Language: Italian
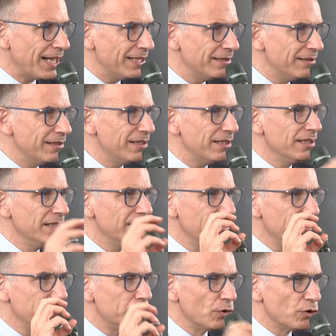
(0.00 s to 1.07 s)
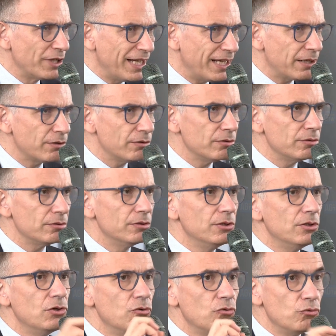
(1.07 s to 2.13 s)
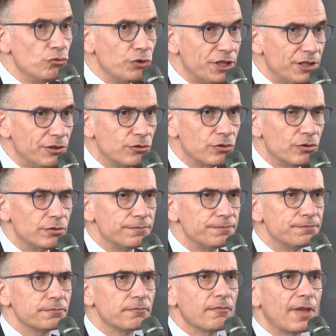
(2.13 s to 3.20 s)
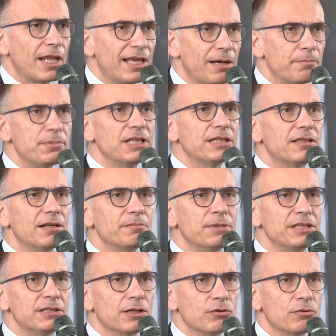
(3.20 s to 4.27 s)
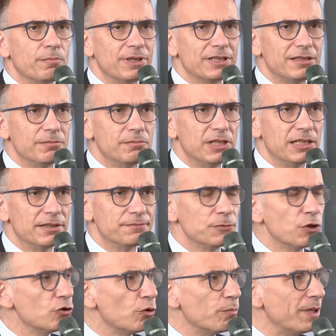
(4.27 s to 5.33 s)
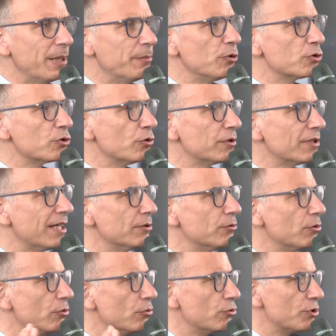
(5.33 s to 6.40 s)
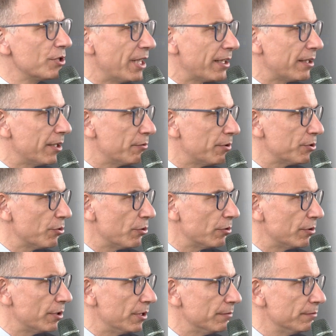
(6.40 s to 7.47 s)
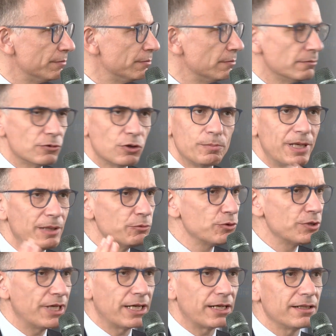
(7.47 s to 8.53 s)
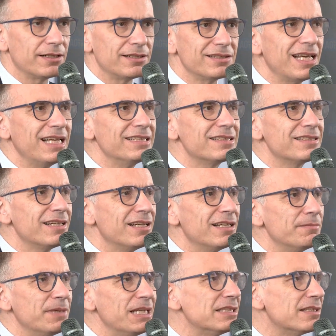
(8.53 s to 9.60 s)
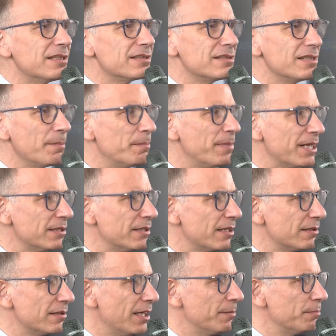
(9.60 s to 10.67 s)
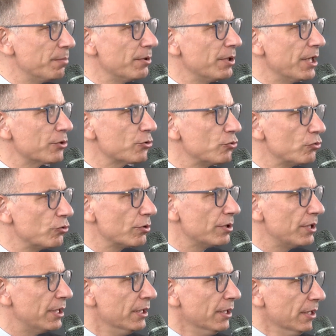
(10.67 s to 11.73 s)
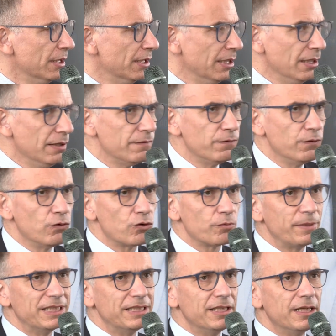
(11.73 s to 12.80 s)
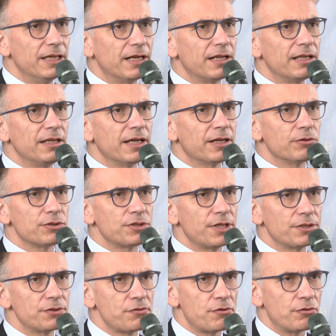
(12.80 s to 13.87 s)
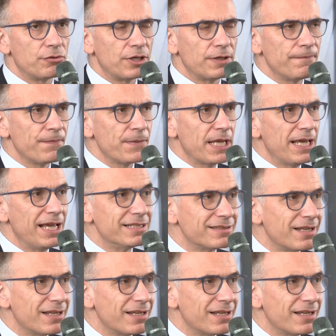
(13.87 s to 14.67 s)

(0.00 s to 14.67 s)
grande, moderno, unito e ambientalmente compatibile. Noi dobbiamo soltanto usarli quei soldi, dobbiamo usarli senza mettersi a perdere tempo in assurde forme di rinegoziazione.